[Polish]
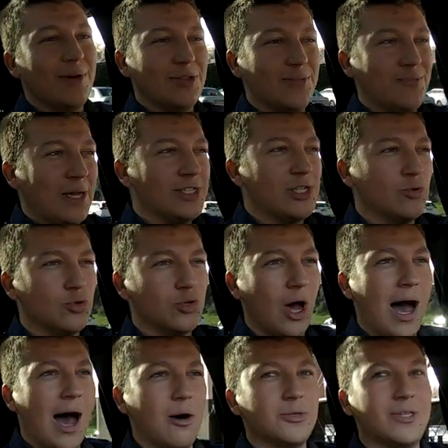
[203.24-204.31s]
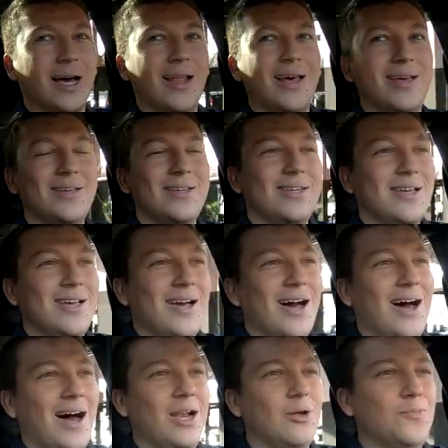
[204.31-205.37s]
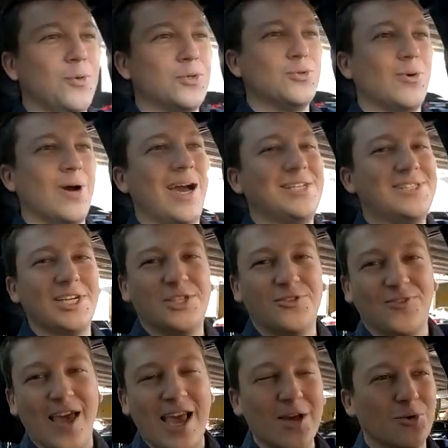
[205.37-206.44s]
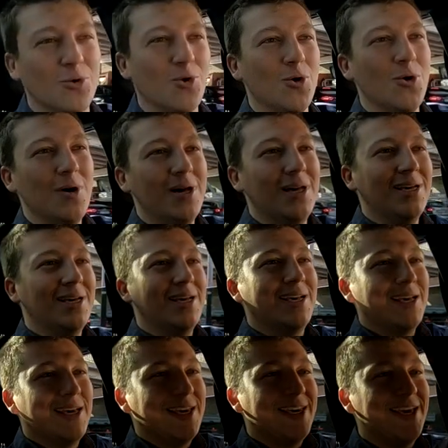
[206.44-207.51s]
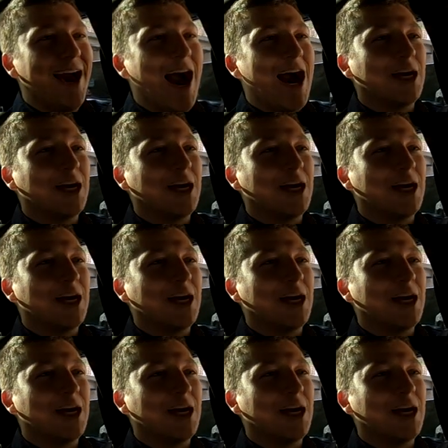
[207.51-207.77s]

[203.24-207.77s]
Będzie dużo aut, ale, ale posłuchajcie dźwięku, jak